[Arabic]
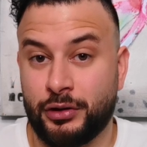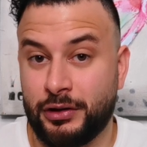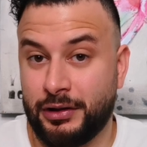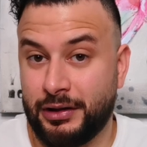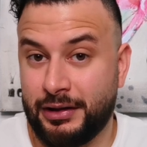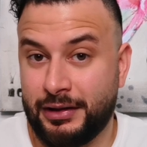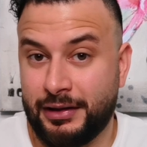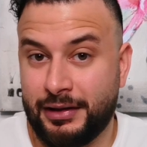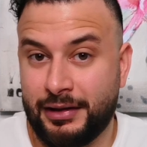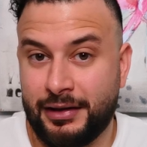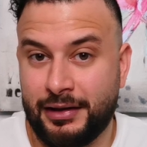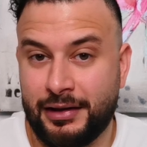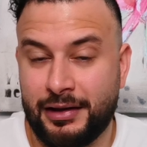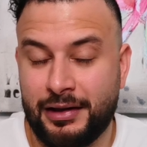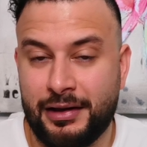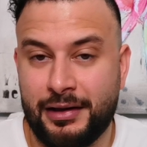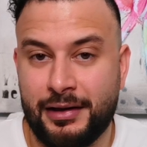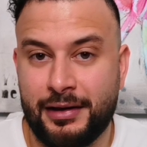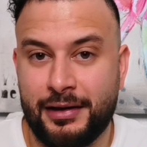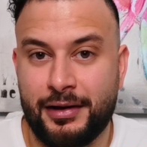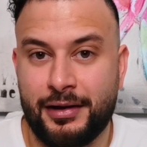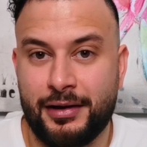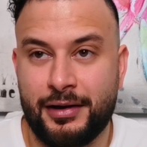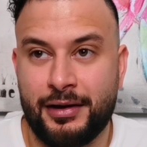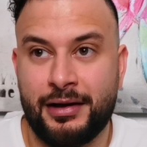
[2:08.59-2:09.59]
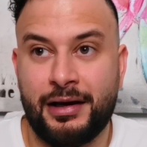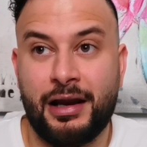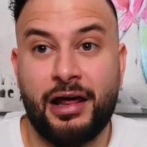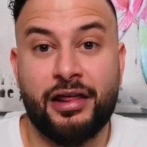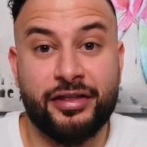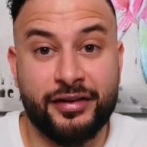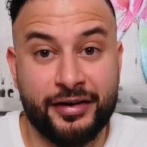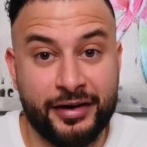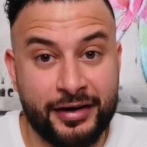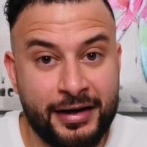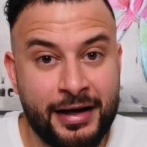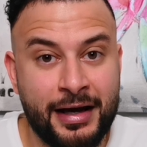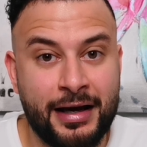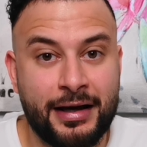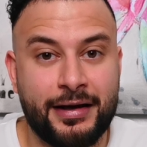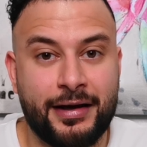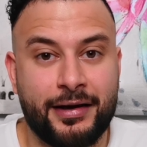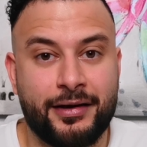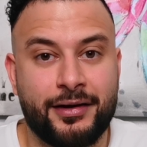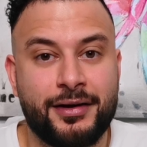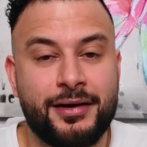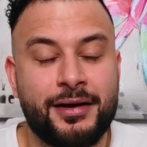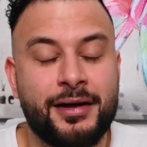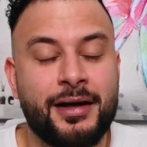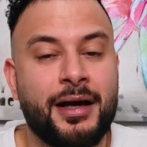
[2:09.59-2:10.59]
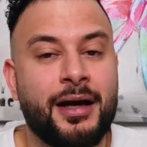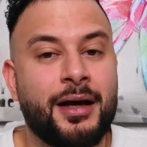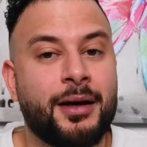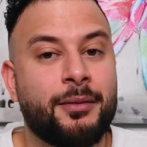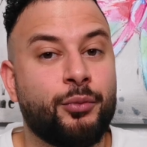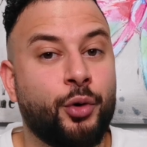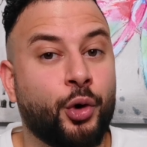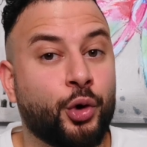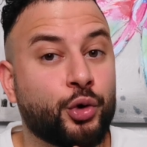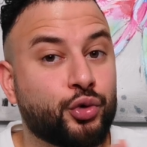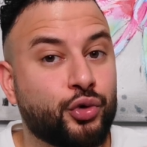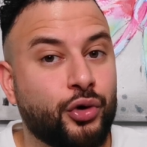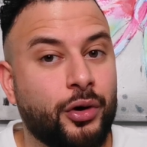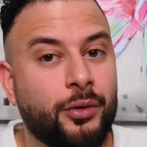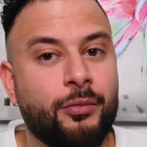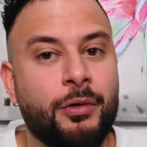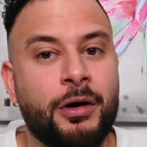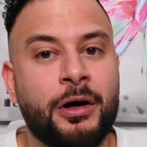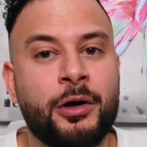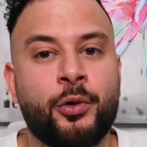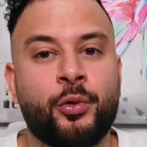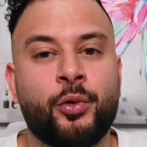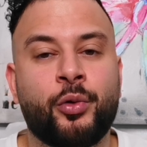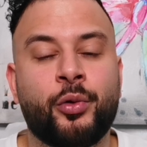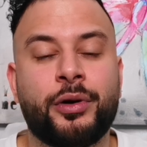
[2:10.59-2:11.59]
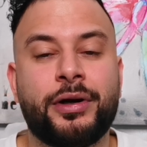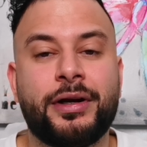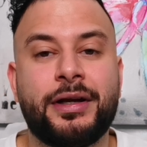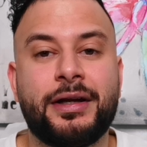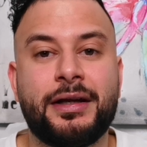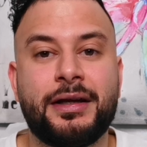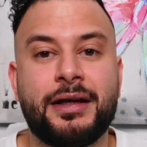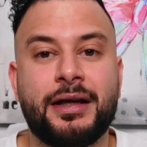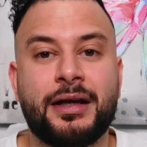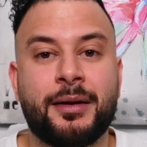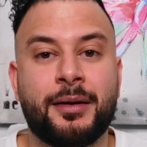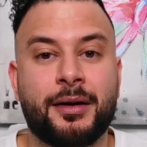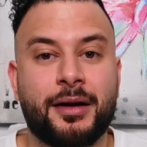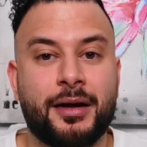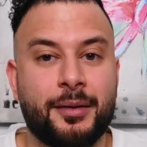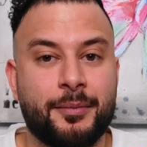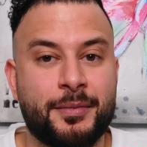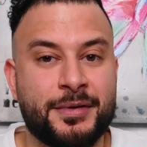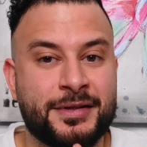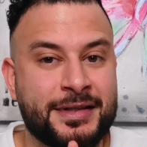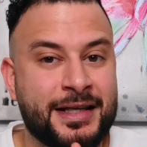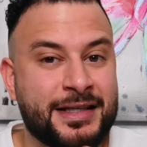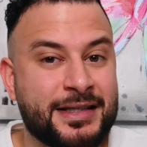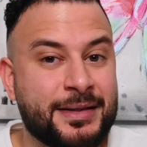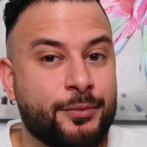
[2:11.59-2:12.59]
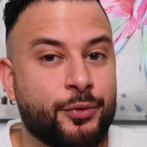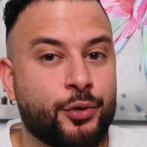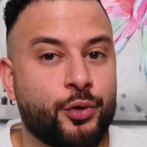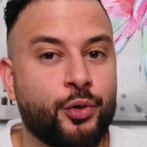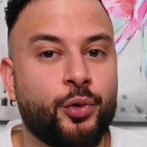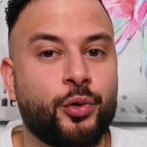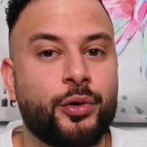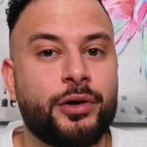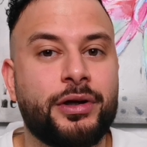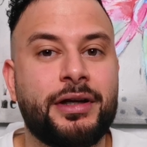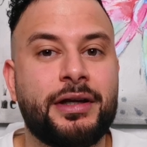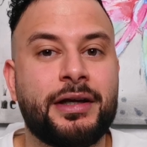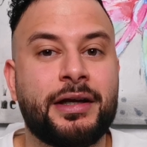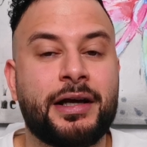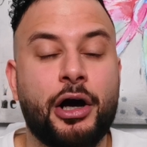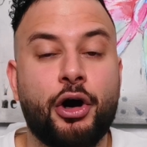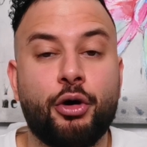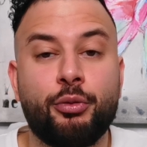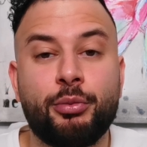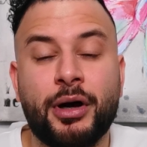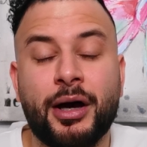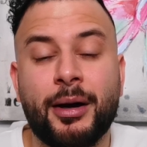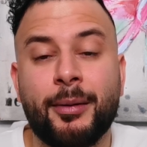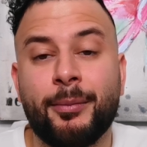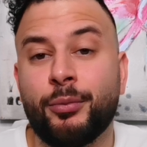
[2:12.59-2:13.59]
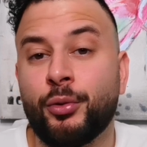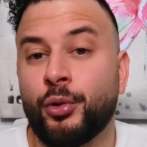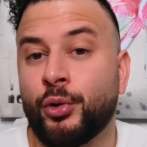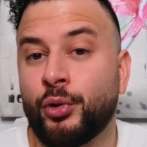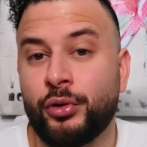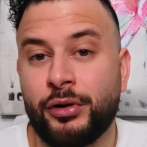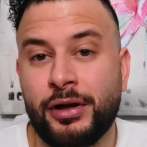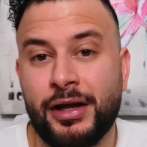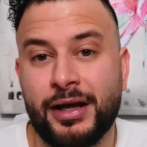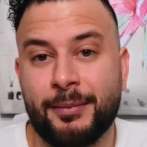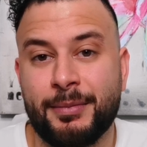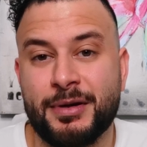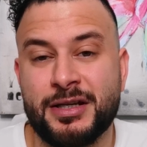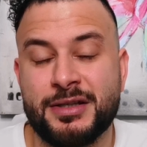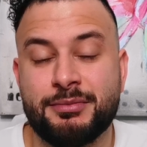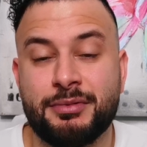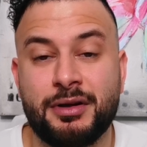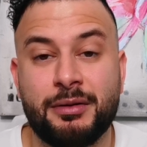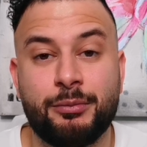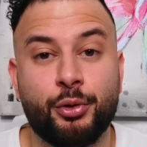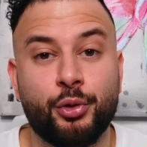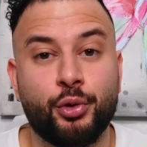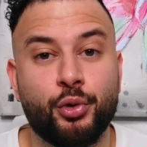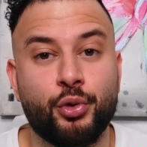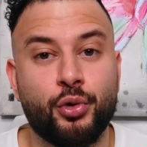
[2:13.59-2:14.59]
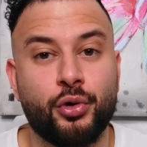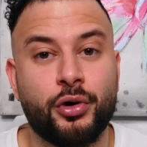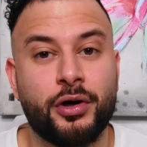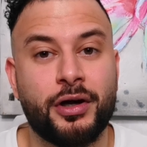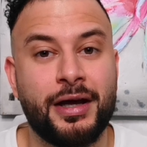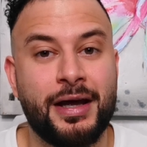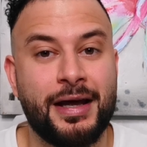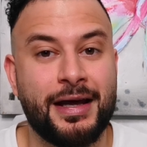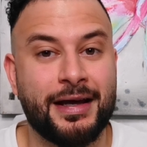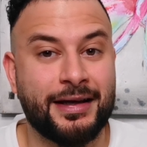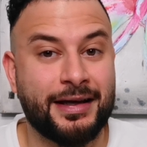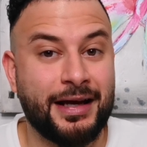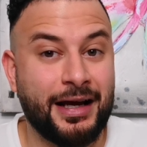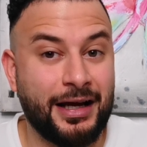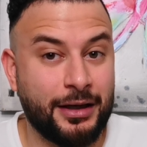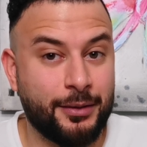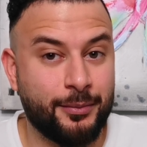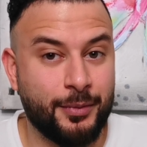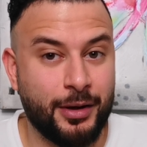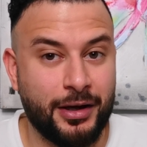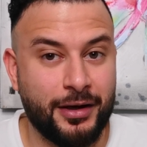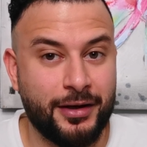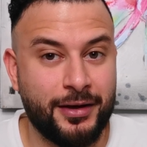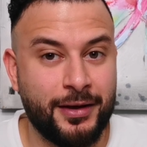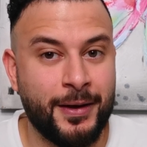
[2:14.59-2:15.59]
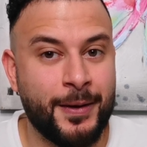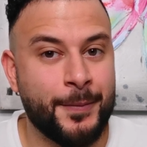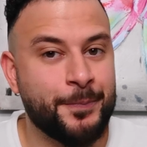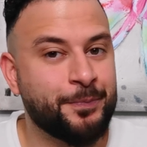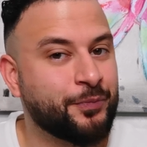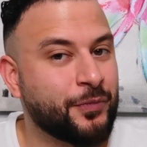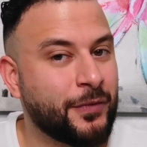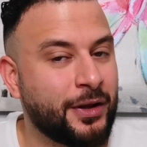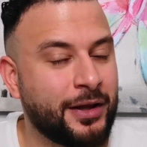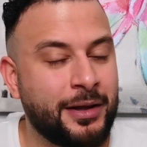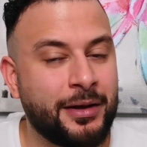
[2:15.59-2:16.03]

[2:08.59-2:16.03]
الاثرياء يعني بحطوا اموالهم هنيك بيستثمروا هنيك او بخبوهم هيك بس بالبنوك كحمايه